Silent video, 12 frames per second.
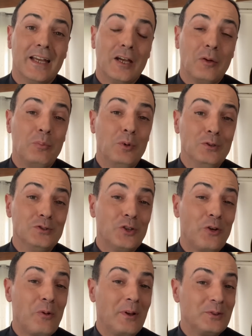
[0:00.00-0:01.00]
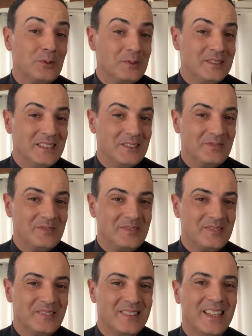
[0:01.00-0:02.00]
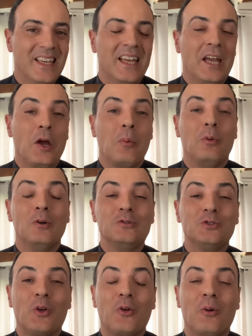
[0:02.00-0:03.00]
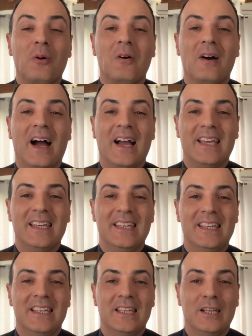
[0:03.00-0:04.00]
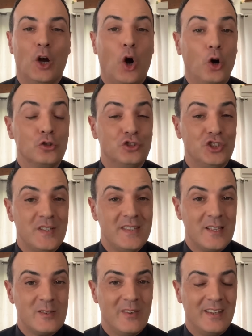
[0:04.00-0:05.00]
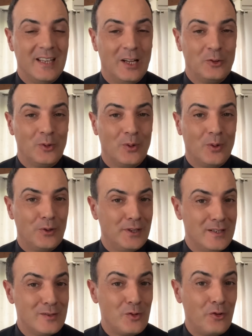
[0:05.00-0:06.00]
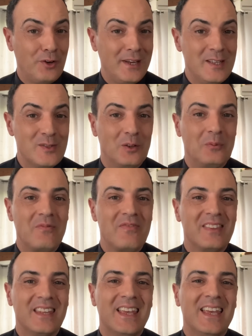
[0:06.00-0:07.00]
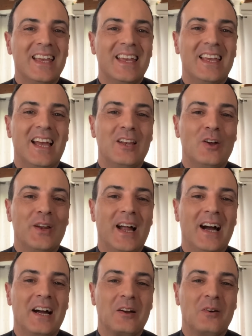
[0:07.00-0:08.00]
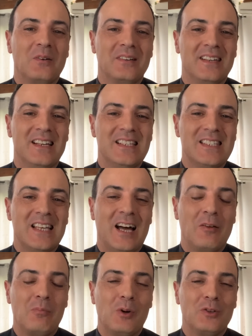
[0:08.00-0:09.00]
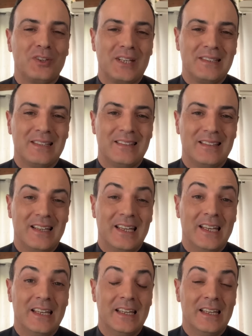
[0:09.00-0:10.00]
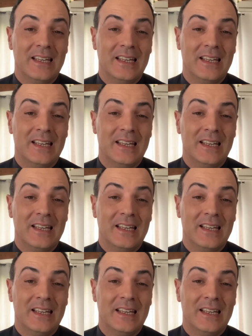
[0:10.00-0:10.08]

Buongiorno a tutti. Buongiorno a chi oggi si è svegliato con il sorriso. E allora con il Salmo 33